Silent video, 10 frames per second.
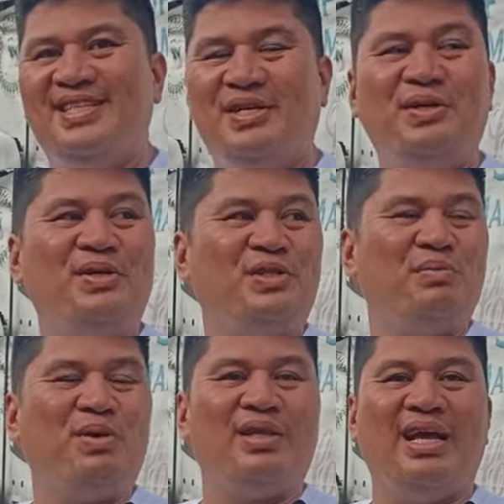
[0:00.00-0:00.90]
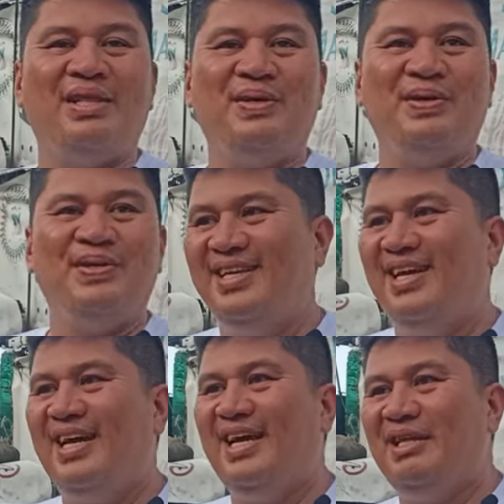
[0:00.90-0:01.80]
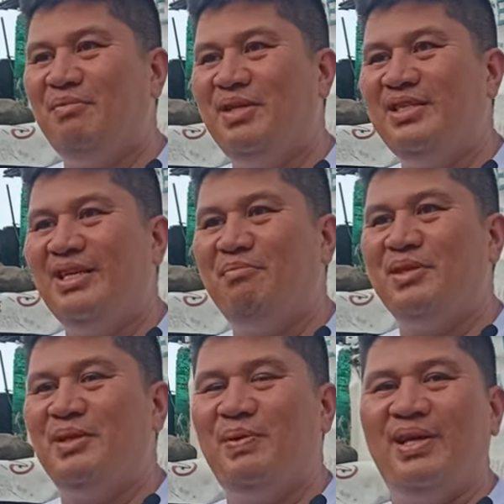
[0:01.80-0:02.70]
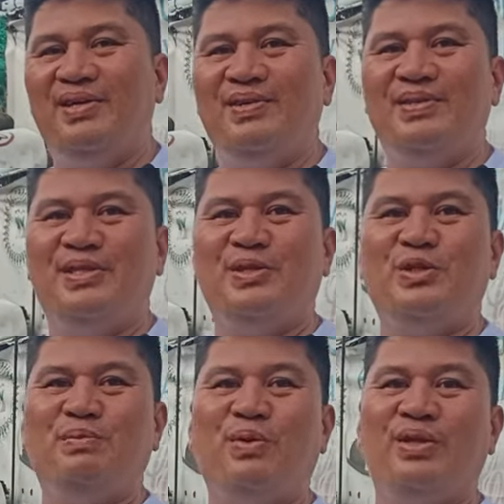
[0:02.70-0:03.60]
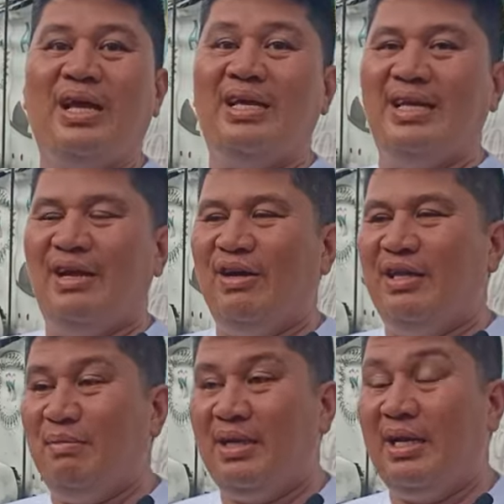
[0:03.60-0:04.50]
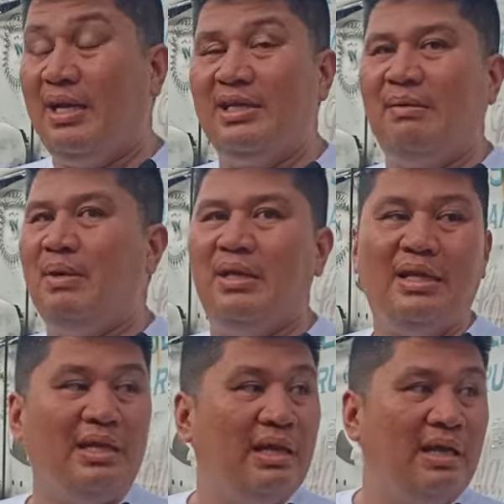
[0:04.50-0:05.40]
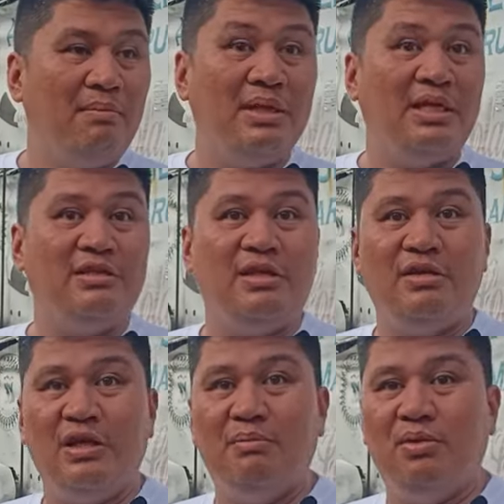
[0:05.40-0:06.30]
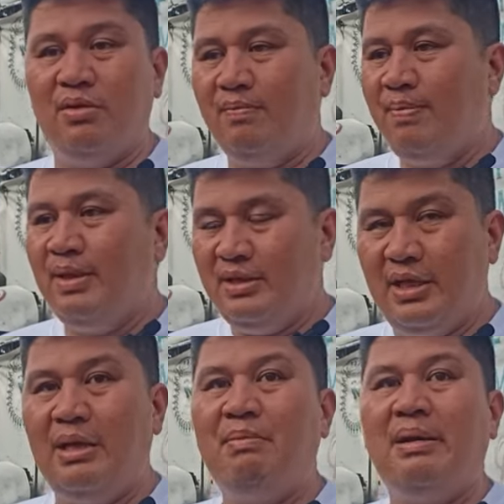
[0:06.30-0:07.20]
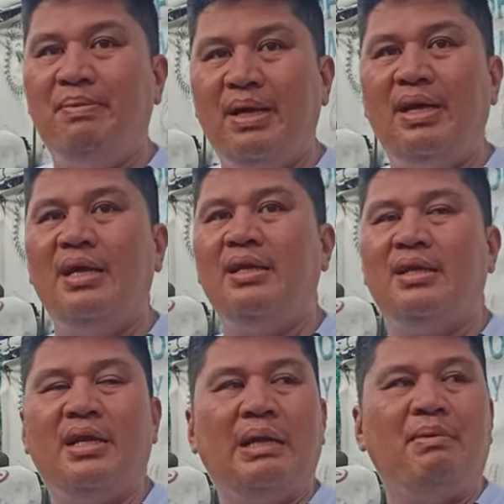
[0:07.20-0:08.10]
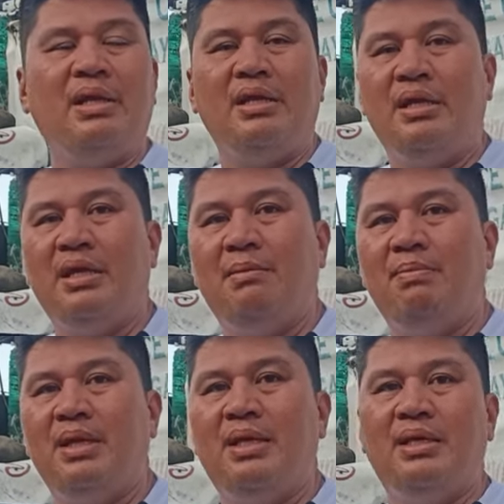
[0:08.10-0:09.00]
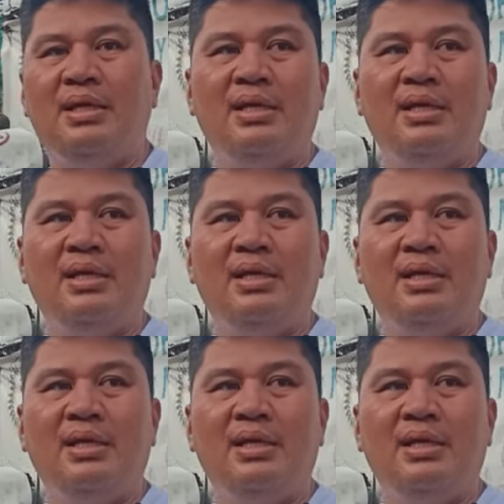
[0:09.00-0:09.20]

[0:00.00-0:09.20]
ni Mrs. mo sa pag-iibon. Kahit minsan, pasaway ako. Sinusuportahan niya. Kahit magkagalit kami, hindi niya matiis din yung ibon. Siya nagpapakain. Grabe din yung hirap niya.